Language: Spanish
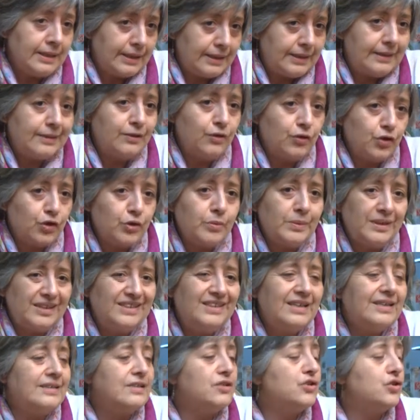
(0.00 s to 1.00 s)
en el Córdoba
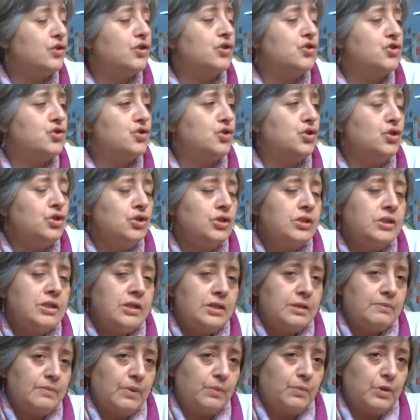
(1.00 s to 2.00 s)
el día 18,
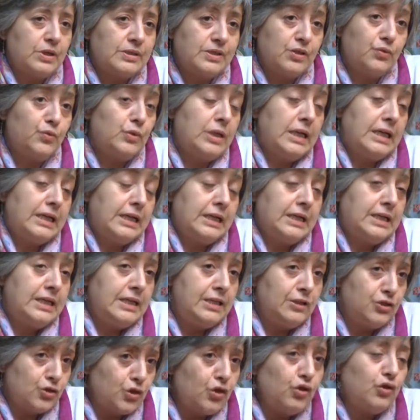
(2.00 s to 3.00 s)
vamos a hacer un
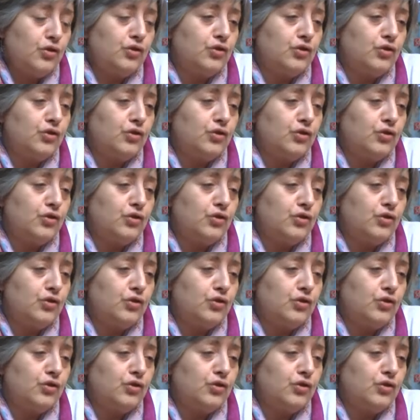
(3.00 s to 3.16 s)
screen